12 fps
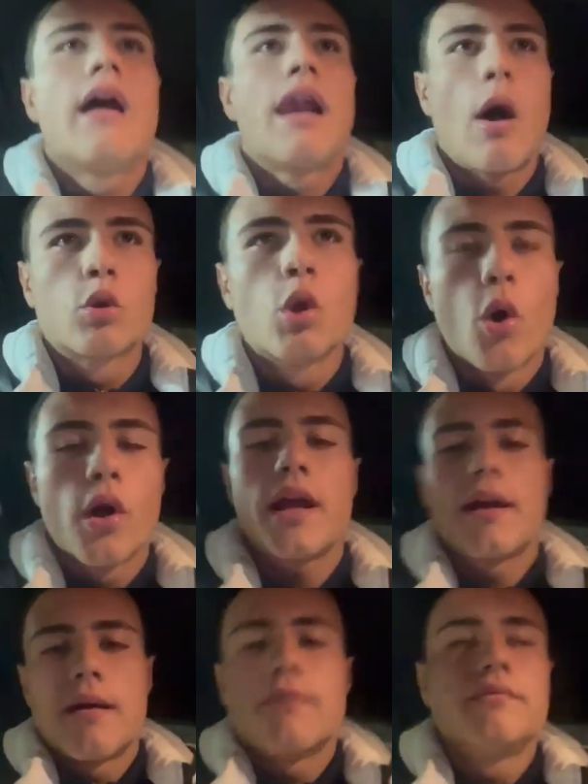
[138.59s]
l'autore
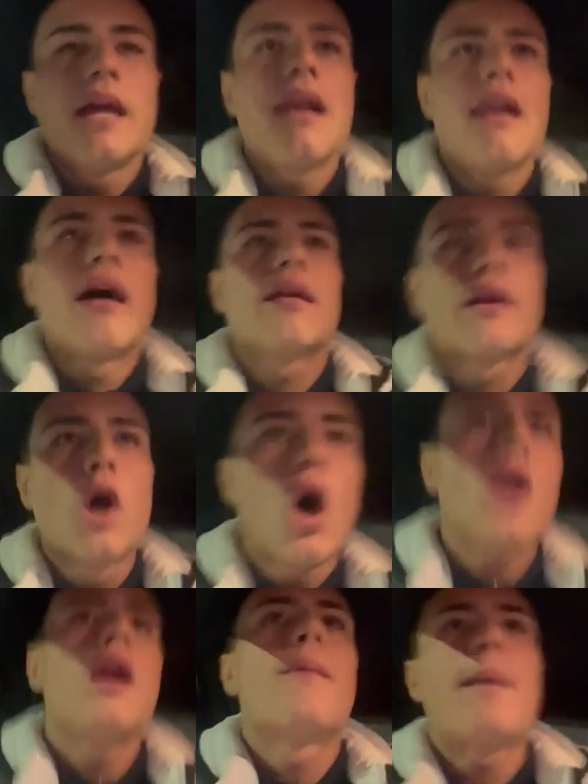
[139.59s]
del
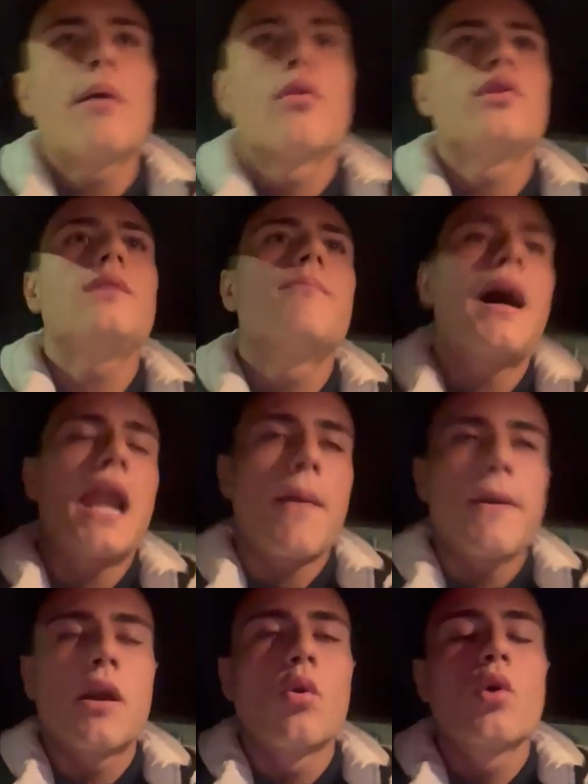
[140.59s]
gol Paolo Di Bala
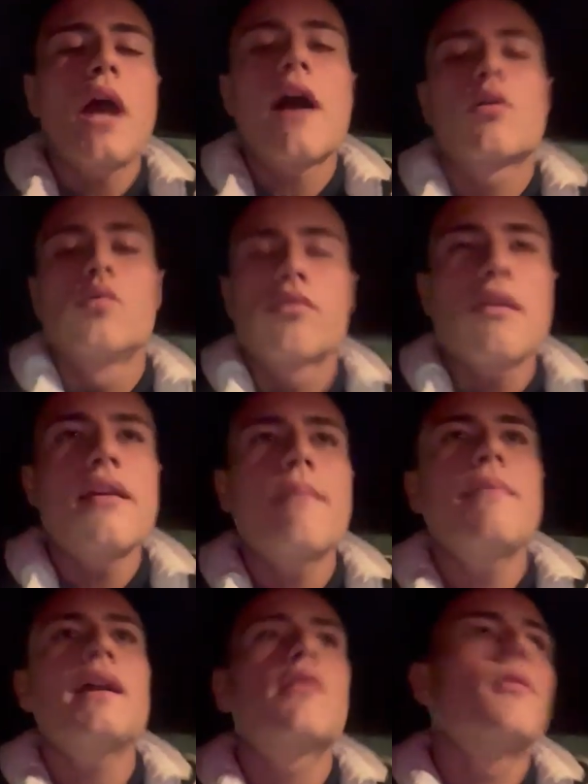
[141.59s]
per Lukaku un
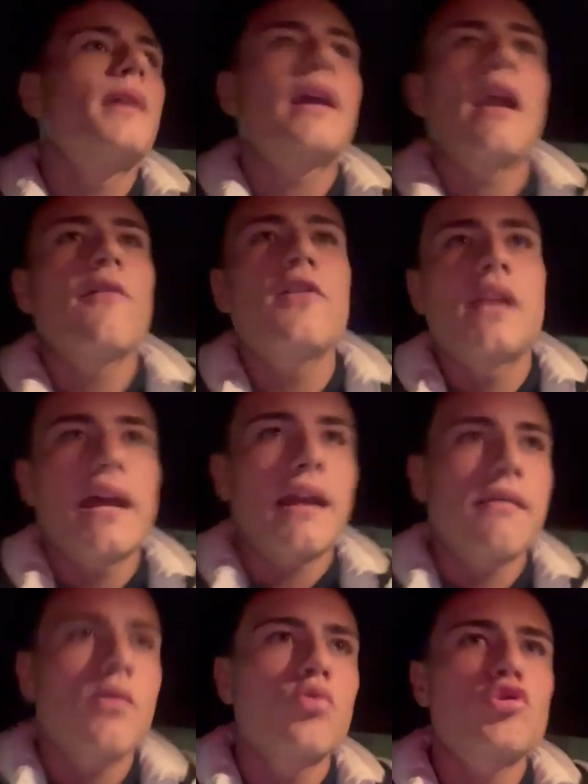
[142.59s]
6,5 perché alla fine anche
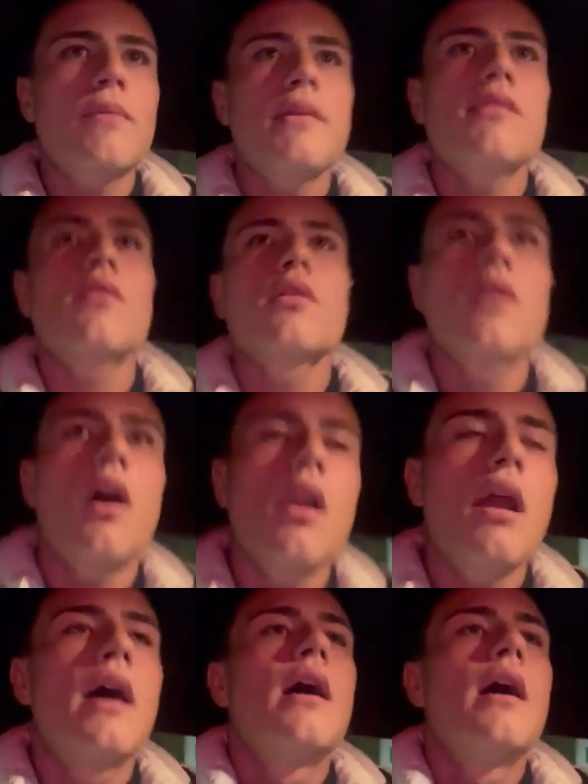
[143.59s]
se non ci ha messo il gol